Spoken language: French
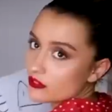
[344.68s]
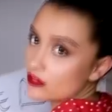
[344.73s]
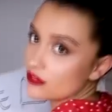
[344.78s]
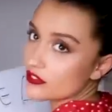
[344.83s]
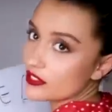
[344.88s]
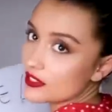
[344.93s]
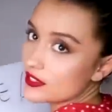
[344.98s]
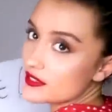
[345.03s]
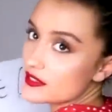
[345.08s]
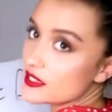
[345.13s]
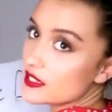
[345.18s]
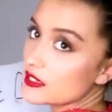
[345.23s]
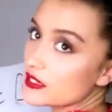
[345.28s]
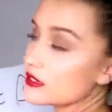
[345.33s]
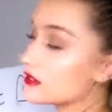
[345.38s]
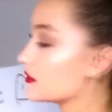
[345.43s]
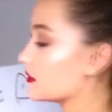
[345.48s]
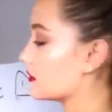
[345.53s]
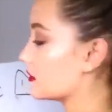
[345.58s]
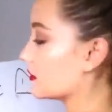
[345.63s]
Donc, on va ouvrir
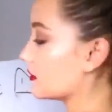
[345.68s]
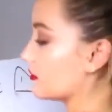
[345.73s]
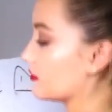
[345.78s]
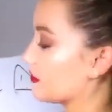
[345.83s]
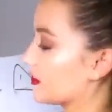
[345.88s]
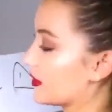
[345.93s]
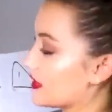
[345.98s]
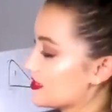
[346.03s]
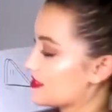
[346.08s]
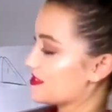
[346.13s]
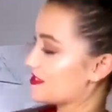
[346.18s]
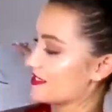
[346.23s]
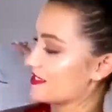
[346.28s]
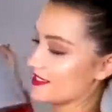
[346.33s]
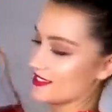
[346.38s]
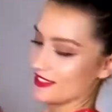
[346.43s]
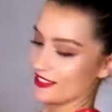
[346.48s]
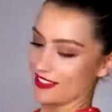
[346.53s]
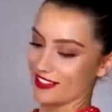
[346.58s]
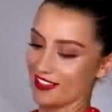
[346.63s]
ça.
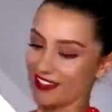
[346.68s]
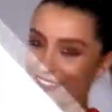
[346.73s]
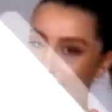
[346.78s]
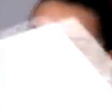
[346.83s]
Fragile.